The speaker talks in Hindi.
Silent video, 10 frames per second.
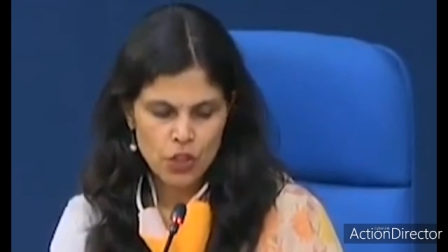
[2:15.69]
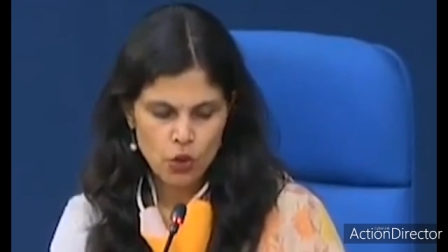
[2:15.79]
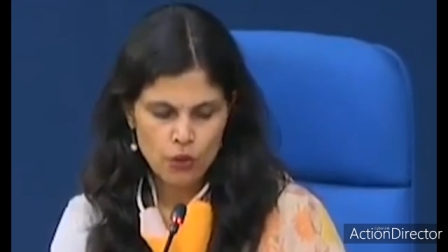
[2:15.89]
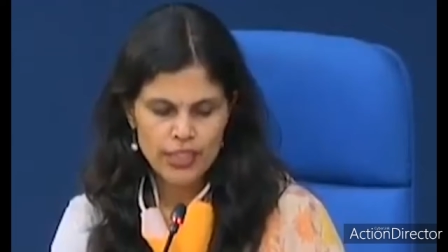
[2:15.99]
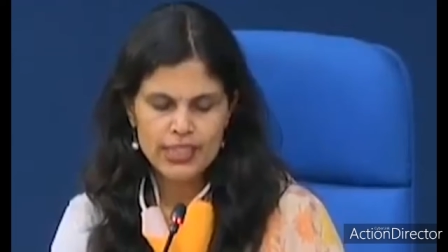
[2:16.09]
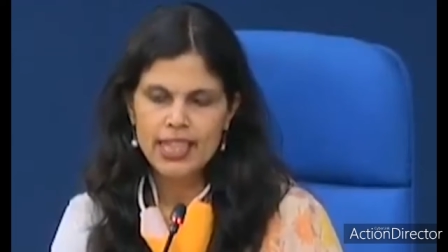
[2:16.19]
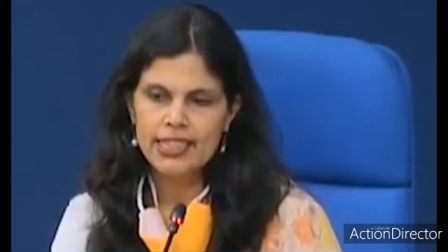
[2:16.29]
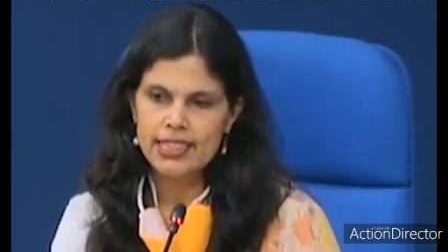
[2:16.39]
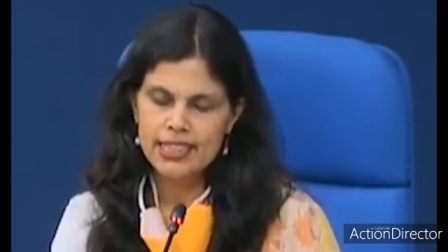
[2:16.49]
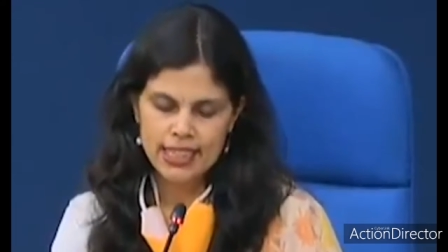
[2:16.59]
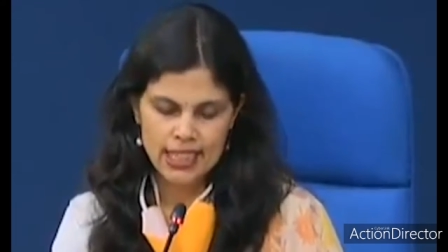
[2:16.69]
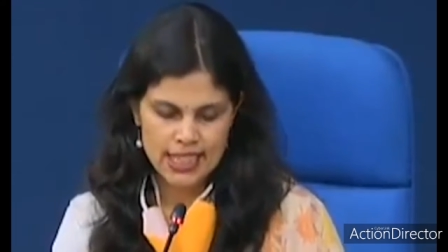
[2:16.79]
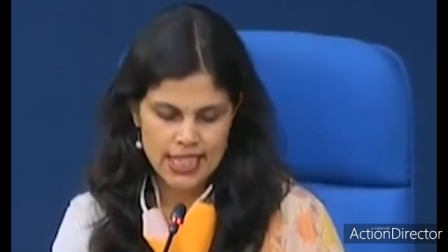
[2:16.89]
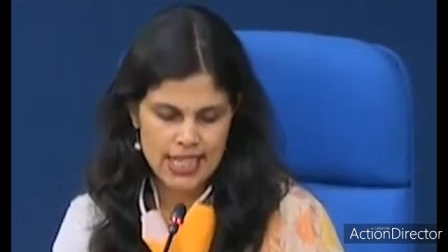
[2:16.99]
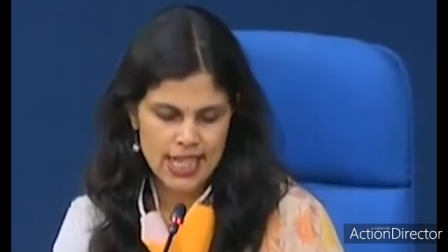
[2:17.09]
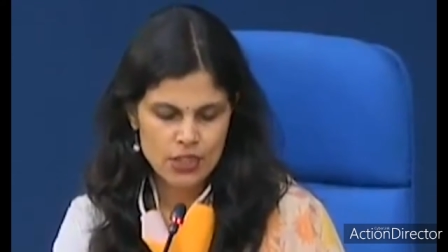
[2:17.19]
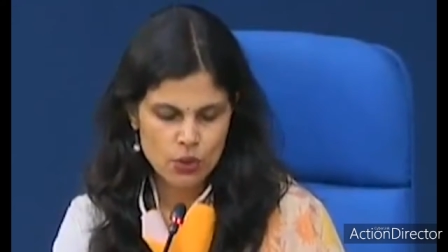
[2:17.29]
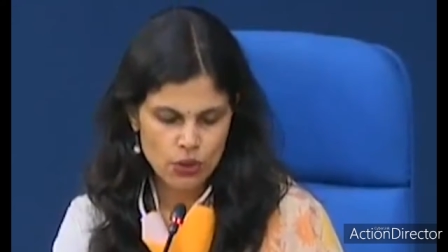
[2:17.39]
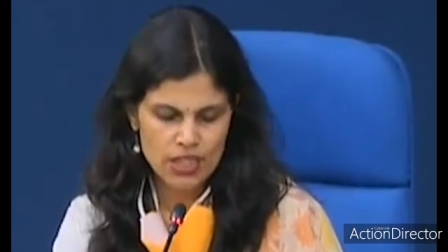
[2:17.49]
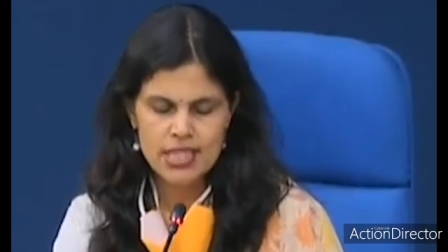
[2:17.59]
कोविड 19 के लिए स्टेट
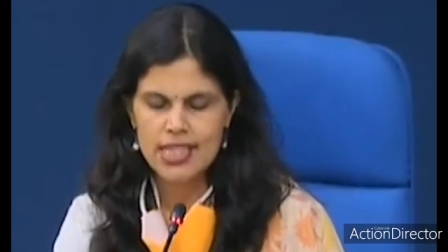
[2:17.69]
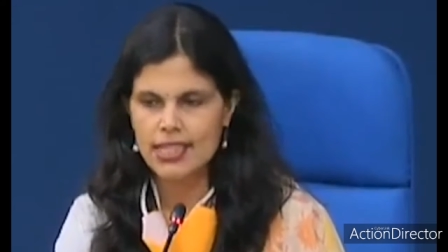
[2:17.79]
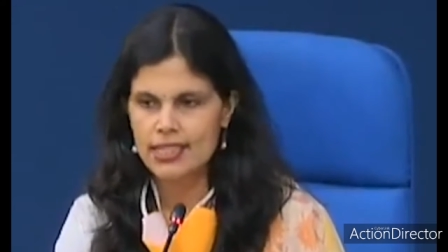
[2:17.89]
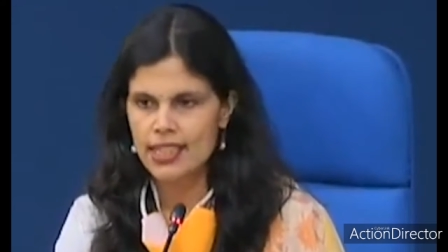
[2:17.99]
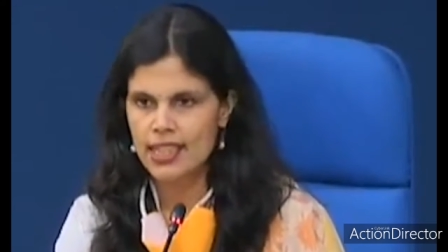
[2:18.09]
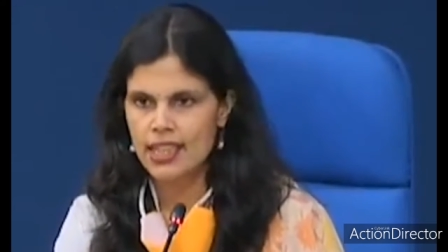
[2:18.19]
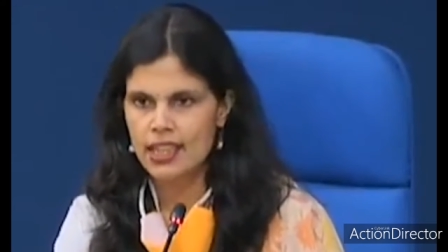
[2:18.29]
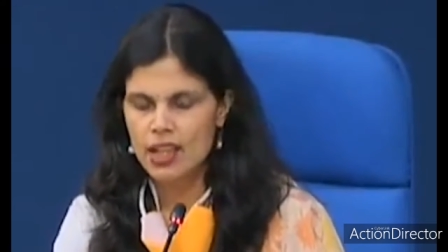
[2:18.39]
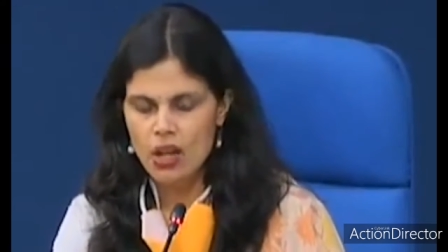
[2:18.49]
नोडल सेंटर है